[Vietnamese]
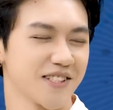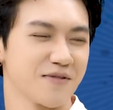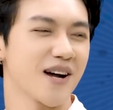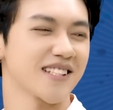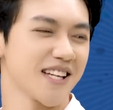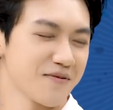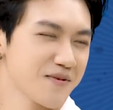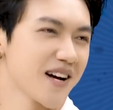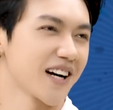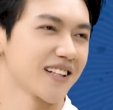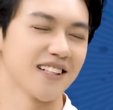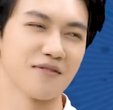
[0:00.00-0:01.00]
chị mặc gì cũng
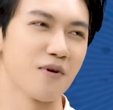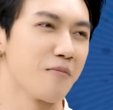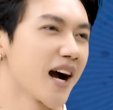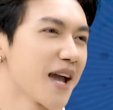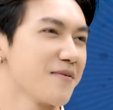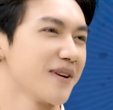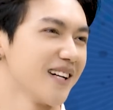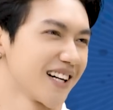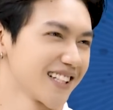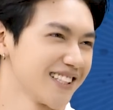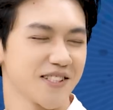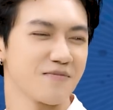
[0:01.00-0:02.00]
được, đừng bỏ mặc em vào được.
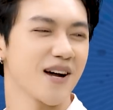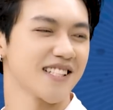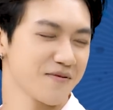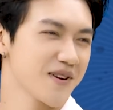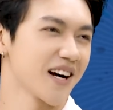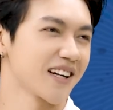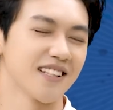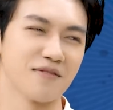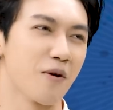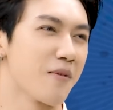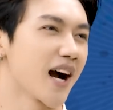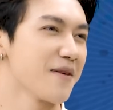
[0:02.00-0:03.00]
Chị mặc gì cũng được, đừng
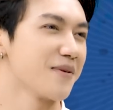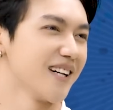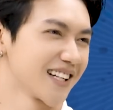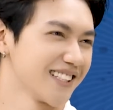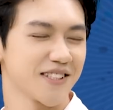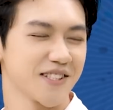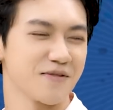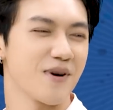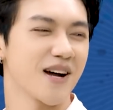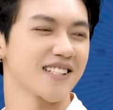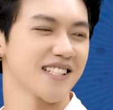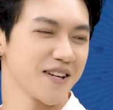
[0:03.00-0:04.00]
bỏ mặc em vào được. Chị mặc
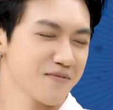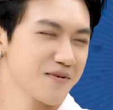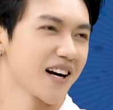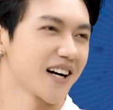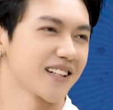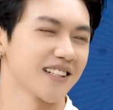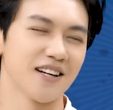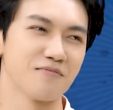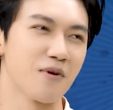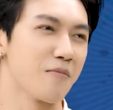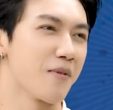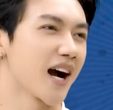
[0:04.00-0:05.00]
gì cũng được, đừng
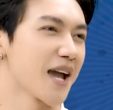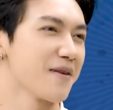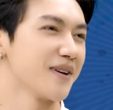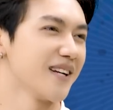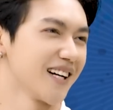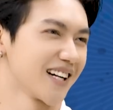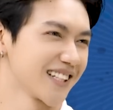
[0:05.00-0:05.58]
bỏ mặc em vào được.